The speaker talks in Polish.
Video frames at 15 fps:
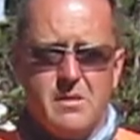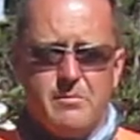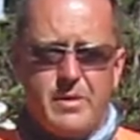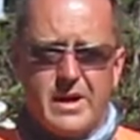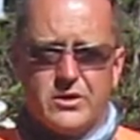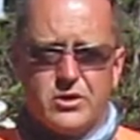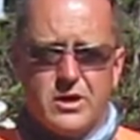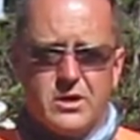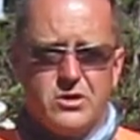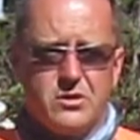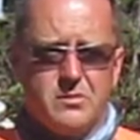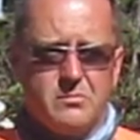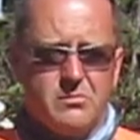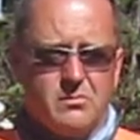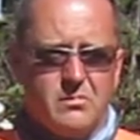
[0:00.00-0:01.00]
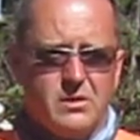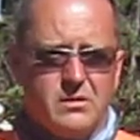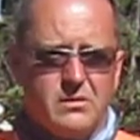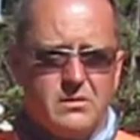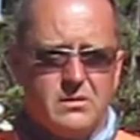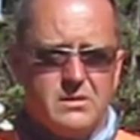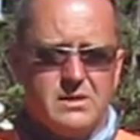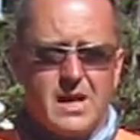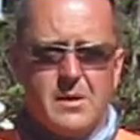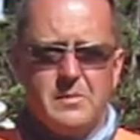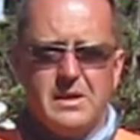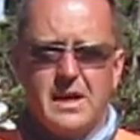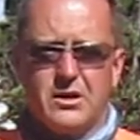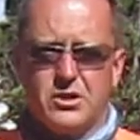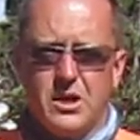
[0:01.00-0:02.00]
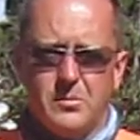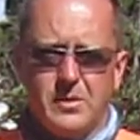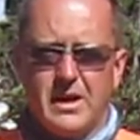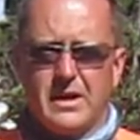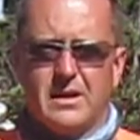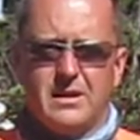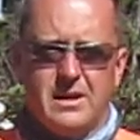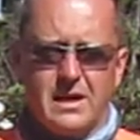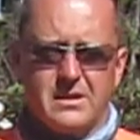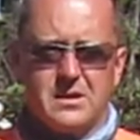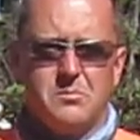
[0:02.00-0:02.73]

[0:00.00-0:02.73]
patrzeć Y, sami na siebie, jak, jacy